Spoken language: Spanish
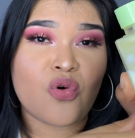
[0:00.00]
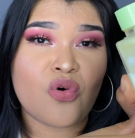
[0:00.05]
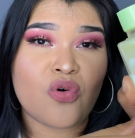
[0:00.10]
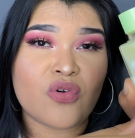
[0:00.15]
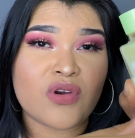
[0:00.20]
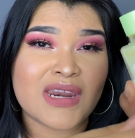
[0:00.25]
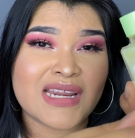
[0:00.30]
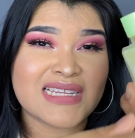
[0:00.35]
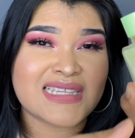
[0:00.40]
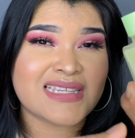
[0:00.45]

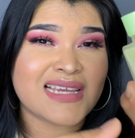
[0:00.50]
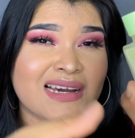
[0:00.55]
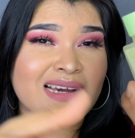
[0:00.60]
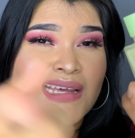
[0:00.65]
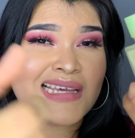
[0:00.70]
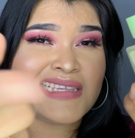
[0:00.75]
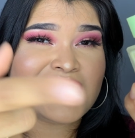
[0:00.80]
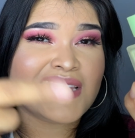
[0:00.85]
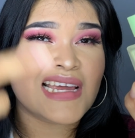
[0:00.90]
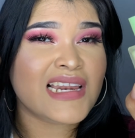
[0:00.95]
con esa,
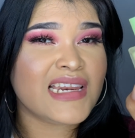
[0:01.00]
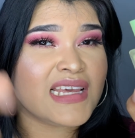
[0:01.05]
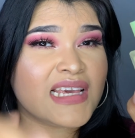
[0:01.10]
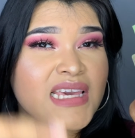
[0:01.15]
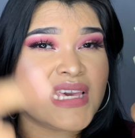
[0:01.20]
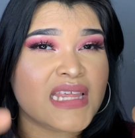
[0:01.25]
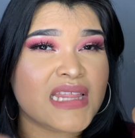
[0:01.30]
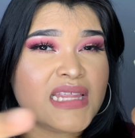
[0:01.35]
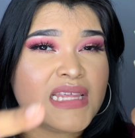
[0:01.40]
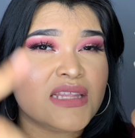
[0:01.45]
ese
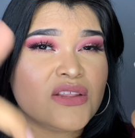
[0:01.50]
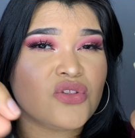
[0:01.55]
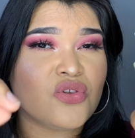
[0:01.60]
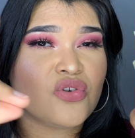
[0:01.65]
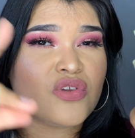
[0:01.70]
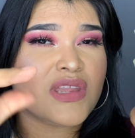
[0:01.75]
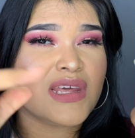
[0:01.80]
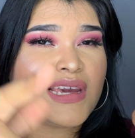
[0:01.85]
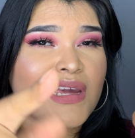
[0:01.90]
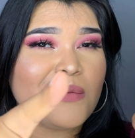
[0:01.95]

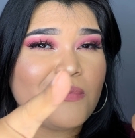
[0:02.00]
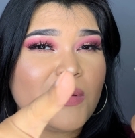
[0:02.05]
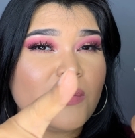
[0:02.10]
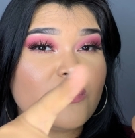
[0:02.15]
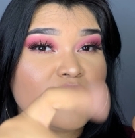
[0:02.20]
liquidito, déjenme